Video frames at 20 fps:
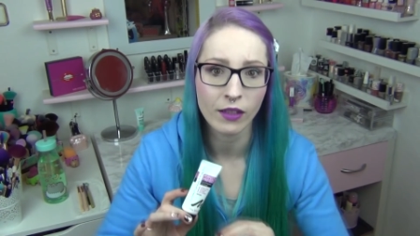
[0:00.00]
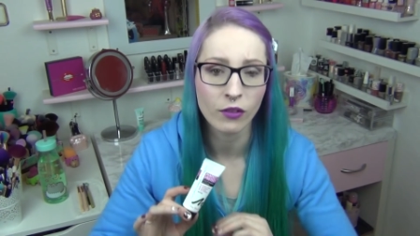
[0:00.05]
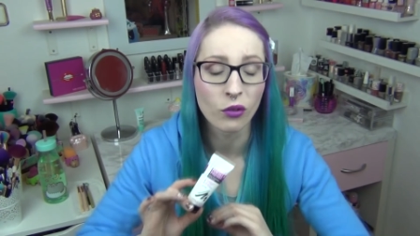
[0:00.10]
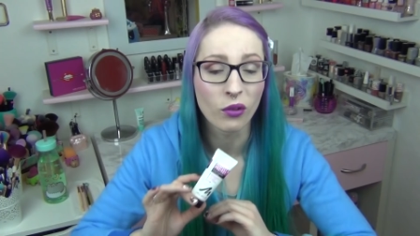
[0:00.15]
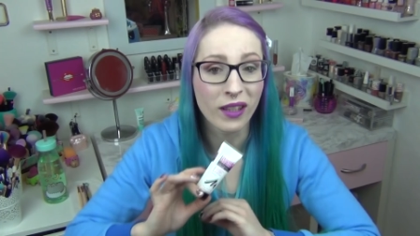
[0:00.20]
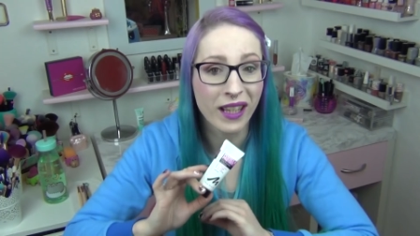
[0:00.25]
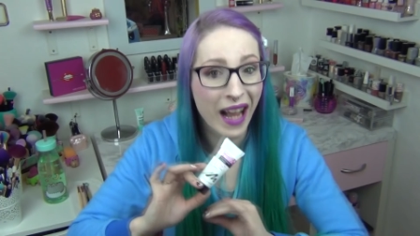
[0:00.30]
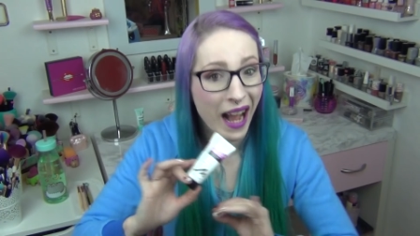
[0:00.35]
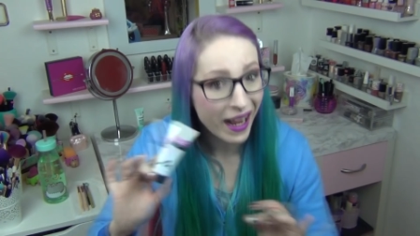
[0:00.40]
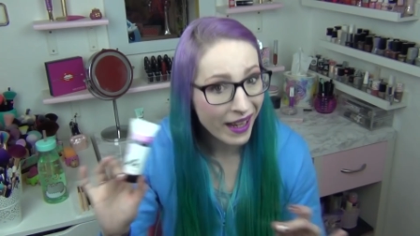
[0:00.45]

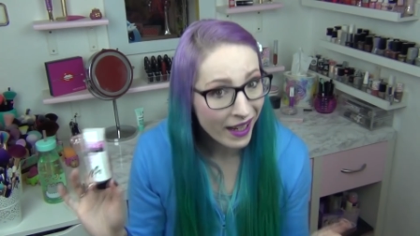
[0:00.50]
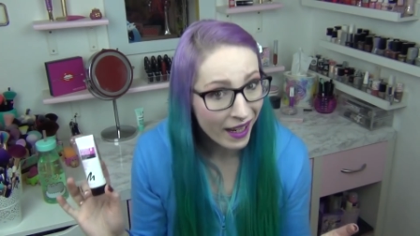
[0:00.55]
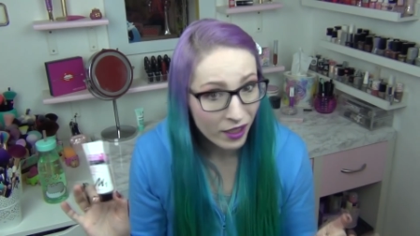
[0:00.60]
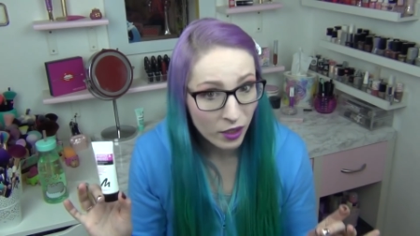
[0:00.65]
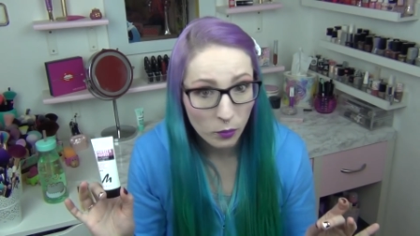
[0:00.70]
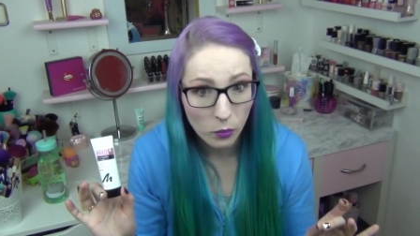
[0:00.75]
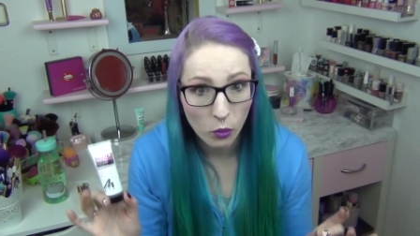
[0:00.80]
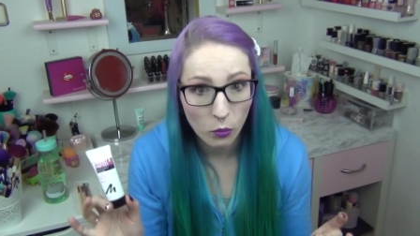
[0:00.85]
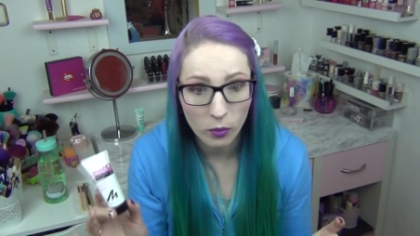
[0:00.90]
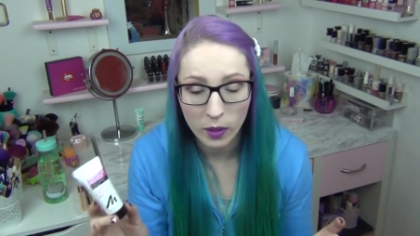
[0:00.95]
also gar
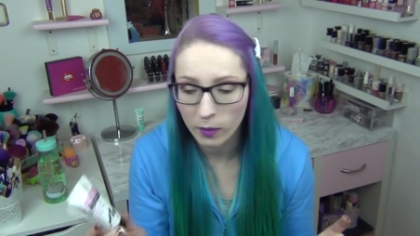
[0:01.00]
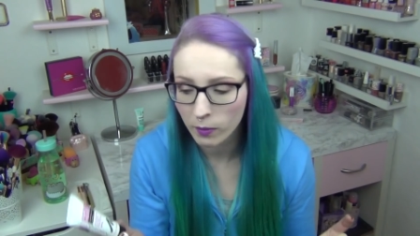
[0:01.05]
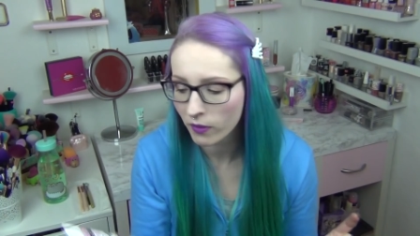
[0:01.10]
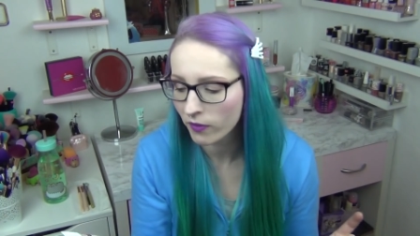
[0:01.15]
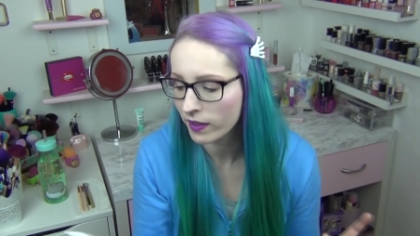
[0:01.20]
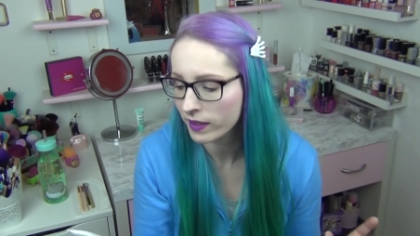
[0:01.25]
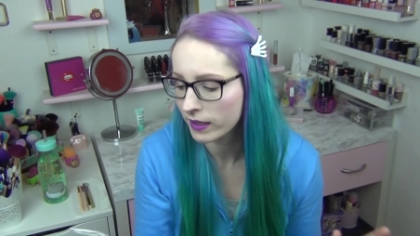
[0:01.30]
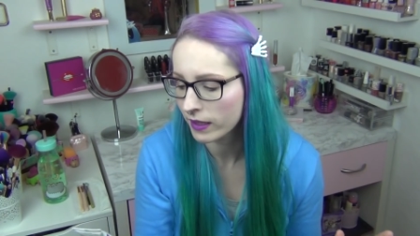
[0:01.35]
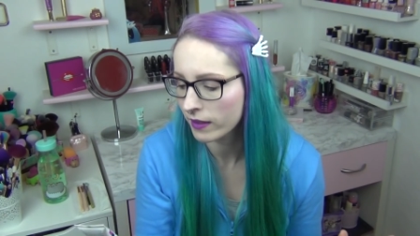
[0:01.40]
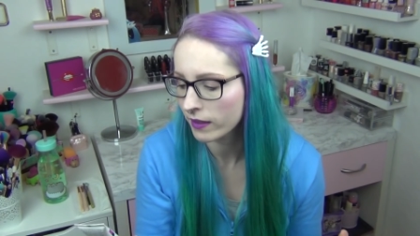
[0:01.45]
keine
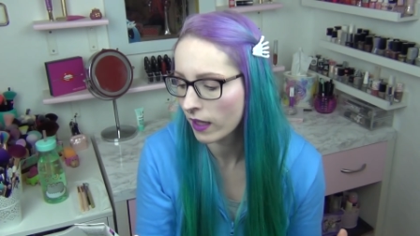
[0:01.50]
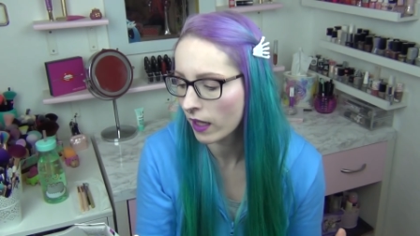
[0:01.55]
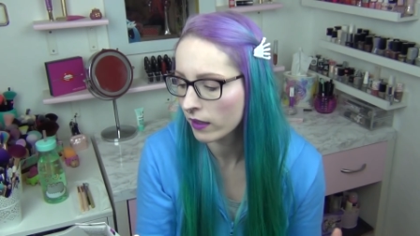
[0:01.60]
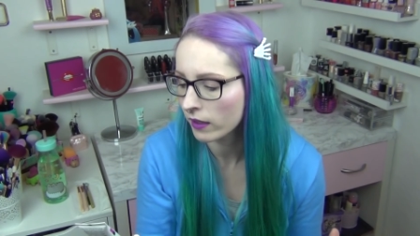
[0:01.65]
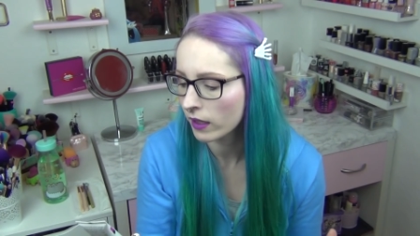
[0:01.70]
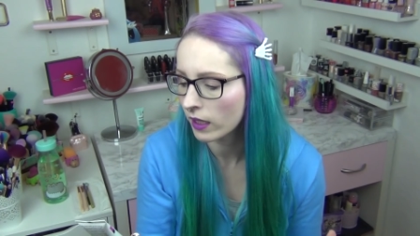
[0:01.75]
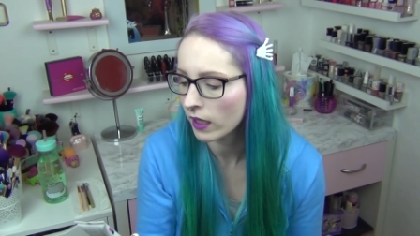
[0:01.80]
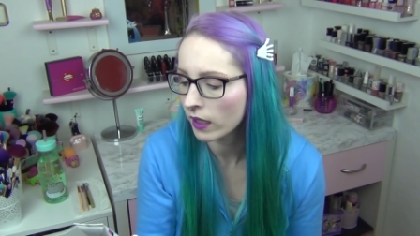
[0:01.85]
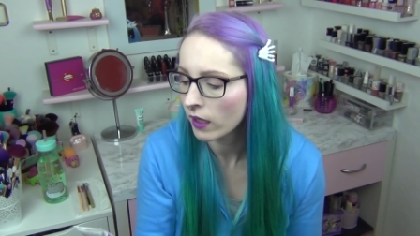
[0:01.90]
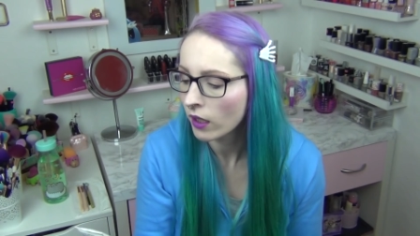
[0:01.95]
Probleme, was das
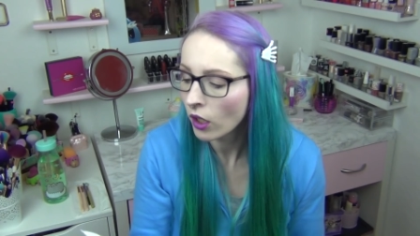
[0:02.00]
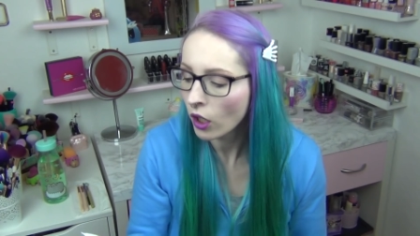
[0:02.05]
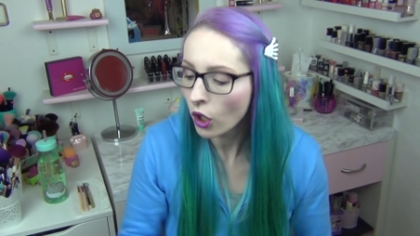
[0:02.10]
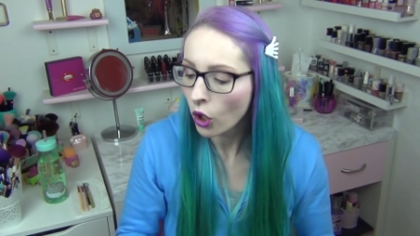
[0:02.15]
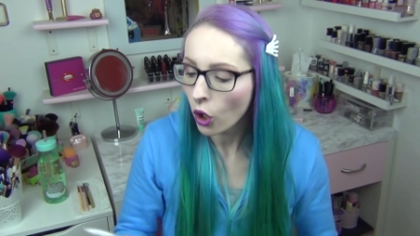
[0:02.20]
angeht.